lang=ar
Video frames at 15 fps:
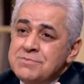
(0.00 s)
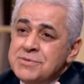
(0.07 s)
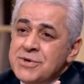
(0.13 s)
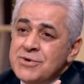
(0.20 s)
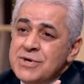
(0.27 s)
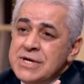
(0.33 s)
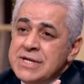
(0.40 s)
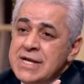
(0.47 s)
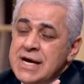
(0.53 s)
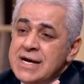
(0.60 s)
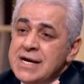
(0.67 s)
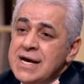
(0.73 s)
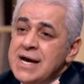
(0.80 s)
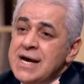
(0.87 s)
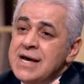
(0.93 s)
بيقول لنا
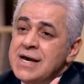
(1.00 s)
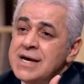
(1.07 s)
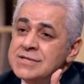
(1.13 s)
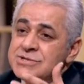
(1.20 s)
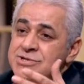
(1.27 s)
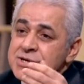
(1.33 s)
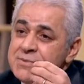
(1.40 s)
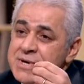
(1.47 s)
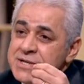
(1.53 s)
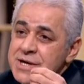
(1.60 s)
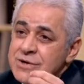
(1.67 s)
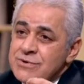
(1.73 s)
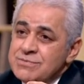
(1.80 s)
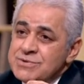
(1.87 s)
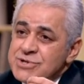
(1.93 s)
لا
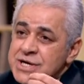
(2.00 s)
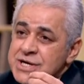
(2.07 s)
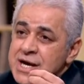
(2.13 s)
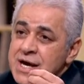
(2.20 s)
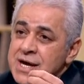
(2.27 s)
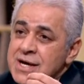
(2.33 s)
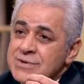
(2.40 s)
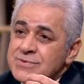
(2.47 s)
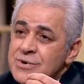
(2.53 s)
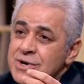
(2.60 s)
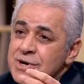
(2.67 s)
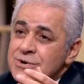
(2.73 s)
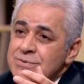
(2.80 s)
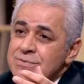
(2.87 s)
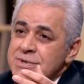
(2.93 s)
يجرمنكم شنآن
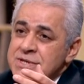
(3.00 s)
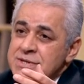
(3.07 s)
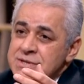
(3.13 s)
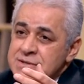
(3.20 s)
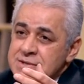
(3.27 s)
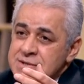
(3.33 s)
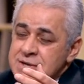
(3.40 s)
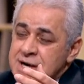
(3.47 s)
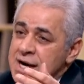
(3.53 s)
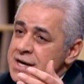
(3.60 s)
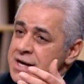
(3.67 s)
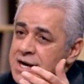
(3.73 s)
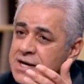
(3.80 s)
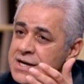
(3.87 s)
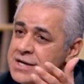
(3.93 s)
قوم
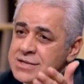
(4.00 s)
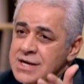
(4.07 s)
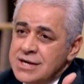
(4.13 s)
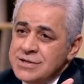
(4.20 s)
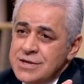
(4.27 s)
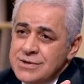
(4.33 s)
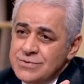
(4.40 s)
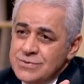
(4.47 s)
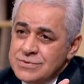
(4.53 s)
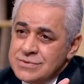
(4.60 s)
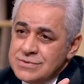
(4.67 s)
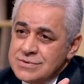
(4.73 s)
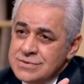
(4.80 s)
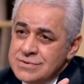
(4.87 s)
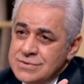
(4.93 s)
على ألا تعدلوا
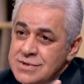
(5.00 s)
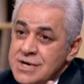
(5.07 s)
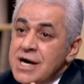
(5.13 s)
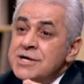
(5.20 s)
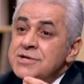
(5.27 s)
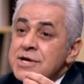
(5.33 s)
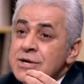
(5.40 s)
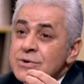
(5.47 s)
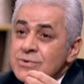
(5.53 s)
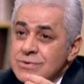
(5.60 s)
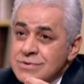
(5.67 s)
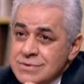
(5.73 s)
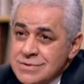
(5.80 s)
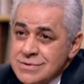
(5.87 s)
اعدلوا